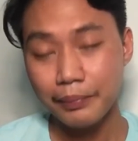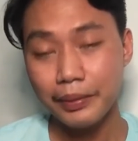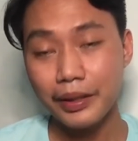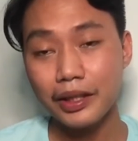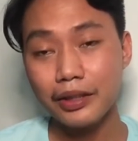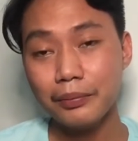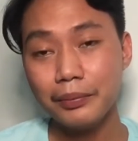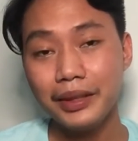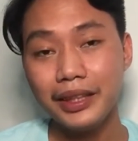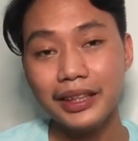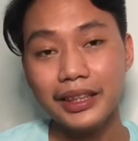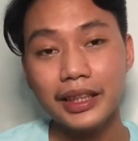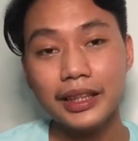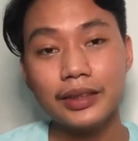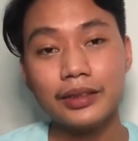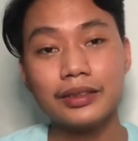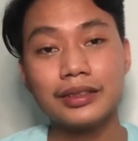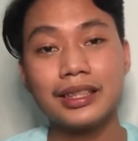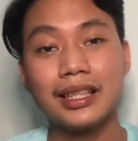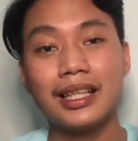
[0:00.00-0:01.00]
Pero
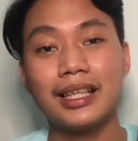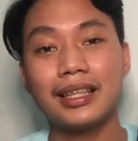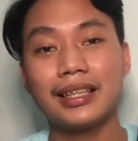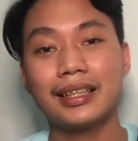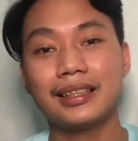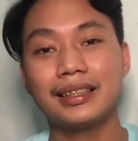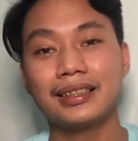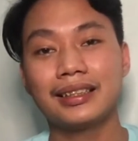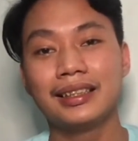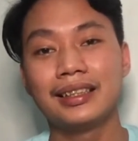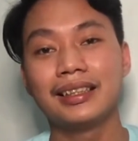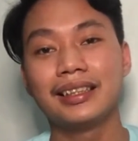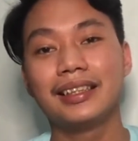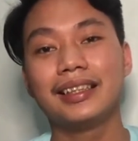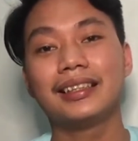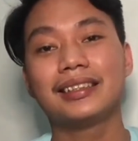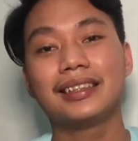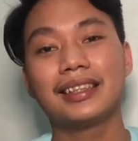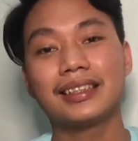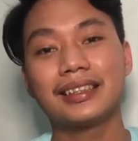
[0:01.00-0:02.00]
binigay ito sa akin,
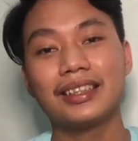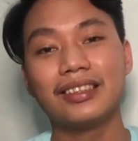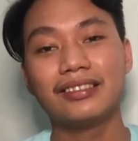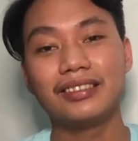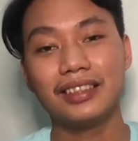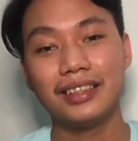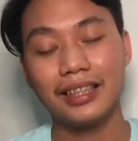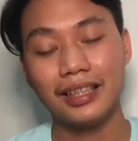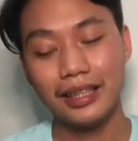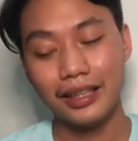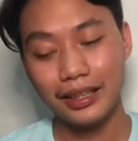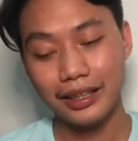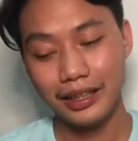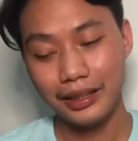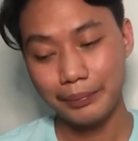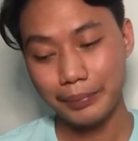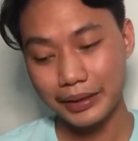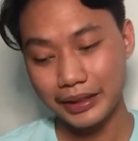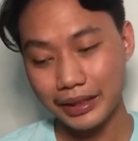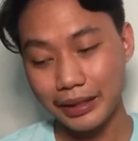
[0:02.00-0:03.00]
isang taon na
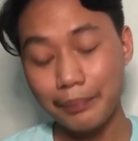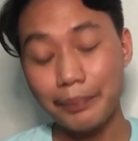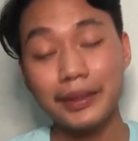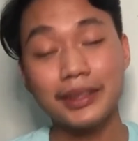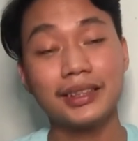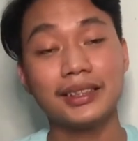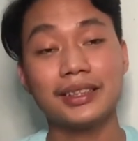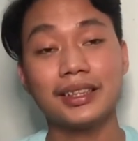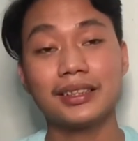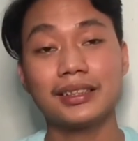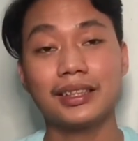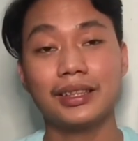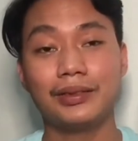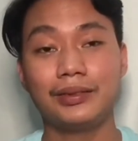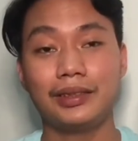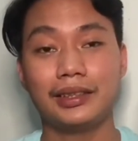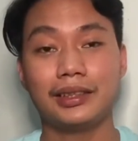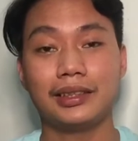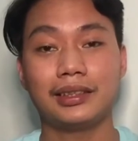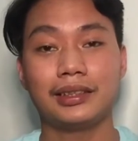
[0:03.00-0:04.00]
nakakalipas. Lampas isang
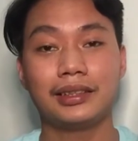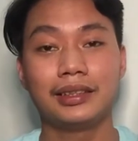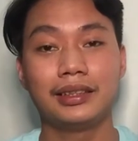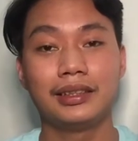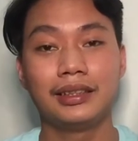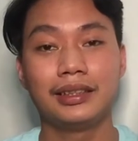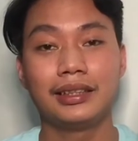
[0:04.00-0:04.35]
taon na.